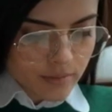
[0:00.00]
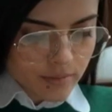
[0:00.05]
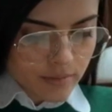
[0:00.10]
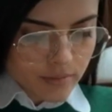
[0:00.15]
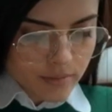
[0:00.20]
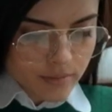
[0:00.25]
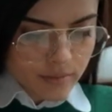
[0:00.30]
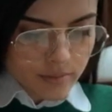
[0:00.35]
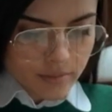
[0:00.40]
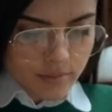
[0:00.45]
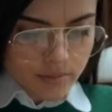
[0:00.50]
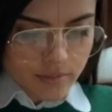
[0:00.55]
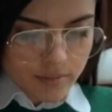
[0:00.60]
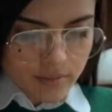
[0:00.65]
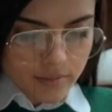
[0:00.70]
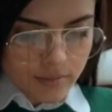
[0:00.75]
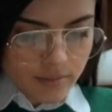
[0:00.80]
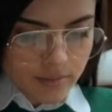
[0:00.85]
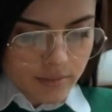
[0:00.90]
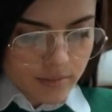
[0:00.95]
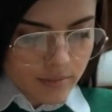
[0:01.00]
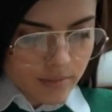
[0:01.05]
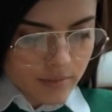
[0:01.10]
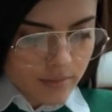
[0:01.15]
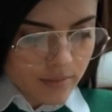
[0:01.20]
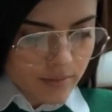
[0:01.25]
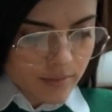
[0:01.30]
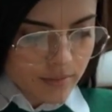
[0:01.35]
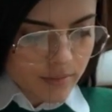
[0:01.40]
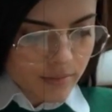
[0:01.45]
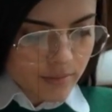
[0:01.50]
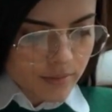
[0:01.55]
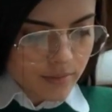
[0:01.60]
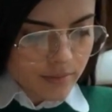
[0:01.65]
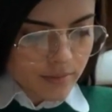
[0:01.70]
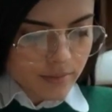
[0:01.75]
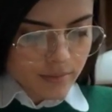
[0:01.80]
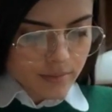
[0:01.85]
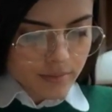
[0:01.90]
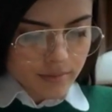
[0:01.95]
অসময়ে মানুষের
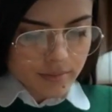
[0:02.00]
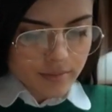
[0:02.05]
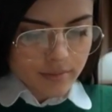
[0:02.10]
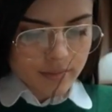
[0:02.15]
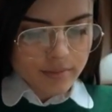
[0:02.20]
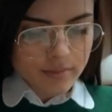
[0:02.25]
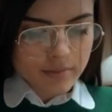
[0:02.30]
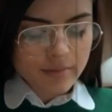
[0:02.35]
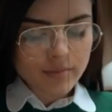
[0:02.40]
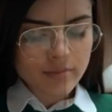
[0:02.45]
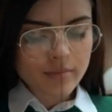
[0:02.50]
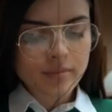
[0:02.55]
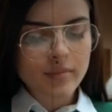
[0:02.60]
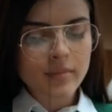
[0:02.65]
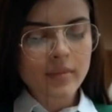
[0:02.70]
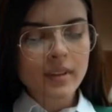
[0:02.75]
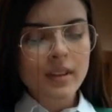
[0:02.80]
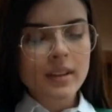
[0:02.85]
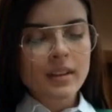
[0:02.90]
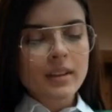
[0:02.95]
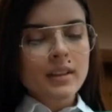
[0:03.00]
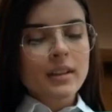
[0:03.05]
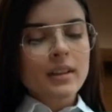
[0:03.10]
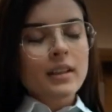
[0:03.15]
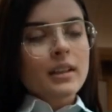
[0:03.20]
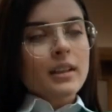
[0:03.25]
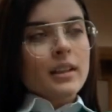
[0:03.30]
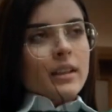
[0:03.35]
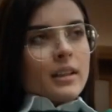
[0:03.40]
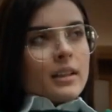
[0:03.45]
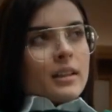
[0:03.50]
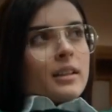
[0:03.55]
বিশ্রাম নিতে ইচ্ছে করে